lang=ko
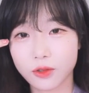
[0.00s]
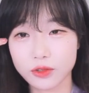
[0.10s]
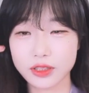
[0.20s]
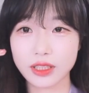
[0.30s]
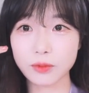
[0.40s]

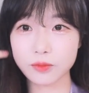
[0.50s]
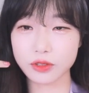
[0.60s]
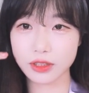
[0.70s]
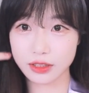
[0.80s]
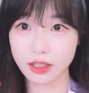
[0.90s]
오늘
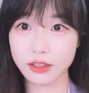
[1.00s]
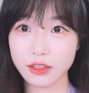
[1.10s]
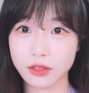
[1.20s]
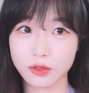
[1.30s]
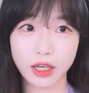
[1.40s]
세범준
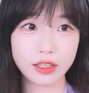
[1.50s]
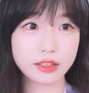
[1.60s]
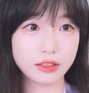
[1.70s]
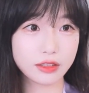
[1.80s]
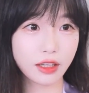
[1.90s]
생일이라고 아
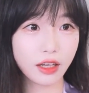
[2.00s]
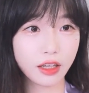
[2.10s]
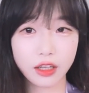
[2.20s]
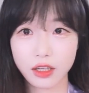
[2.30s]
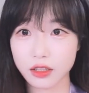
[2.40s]

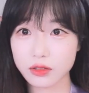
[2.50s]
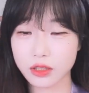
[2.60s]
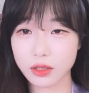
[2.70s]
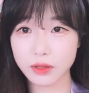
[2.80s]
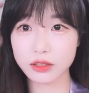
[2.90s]
진짜? 헐
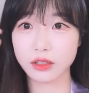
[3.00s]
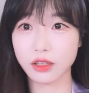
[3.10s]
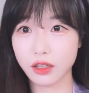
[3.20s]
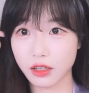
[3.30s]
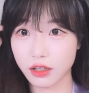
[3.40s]

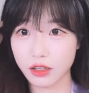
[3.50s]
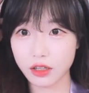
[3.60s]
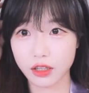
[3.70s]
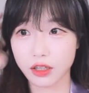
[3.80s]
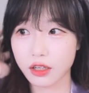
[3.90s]
대박이다
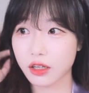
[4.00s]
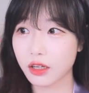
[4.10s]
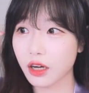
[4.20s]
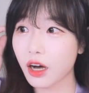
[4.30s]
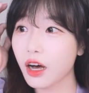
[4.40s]

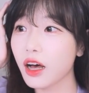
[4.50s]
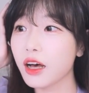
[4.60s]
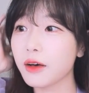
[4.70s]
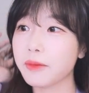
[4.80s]
아